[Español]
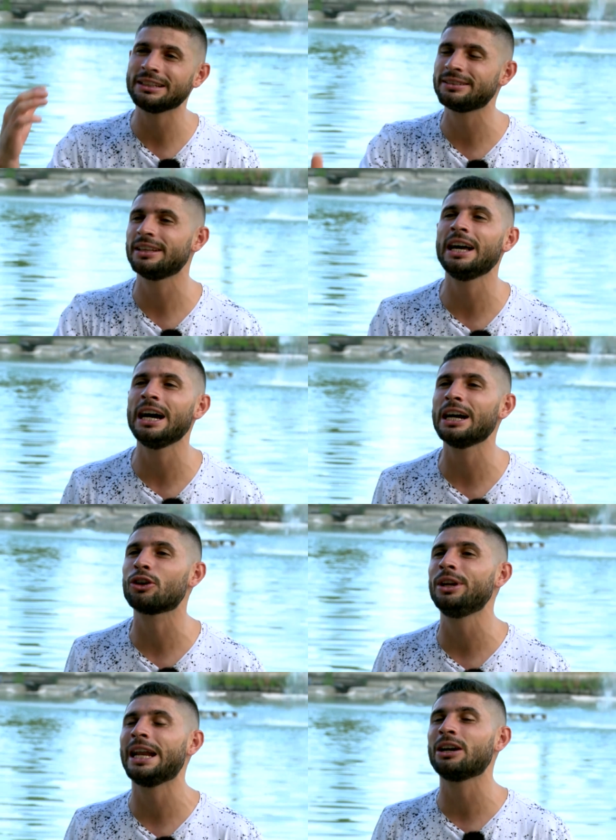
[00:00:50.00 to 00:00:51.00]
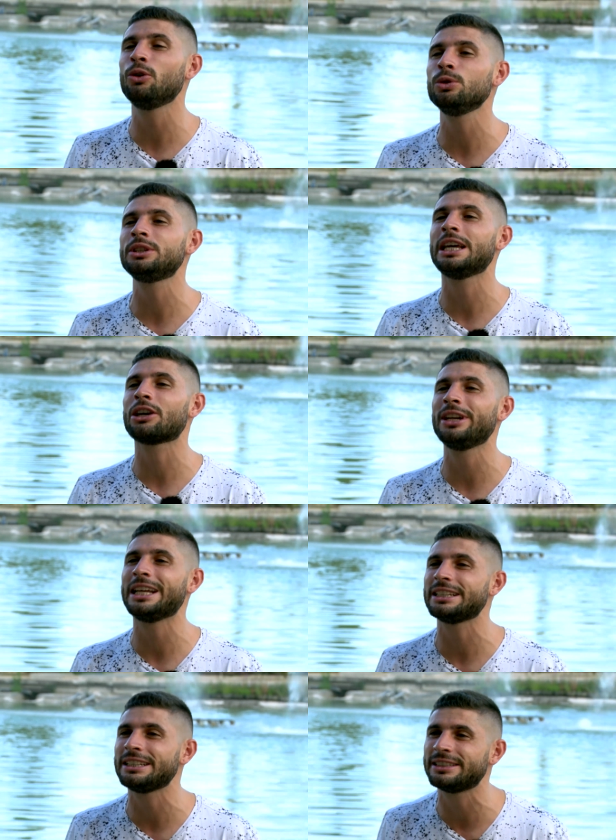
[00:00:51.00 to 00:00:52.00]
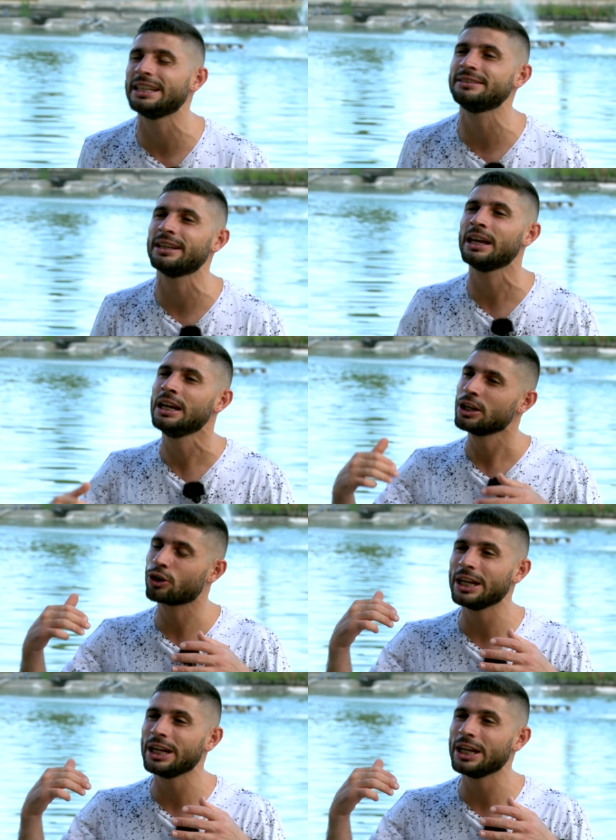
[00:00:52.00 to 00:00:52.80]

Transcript: la ansiedad, con la angustia, con la tristeza,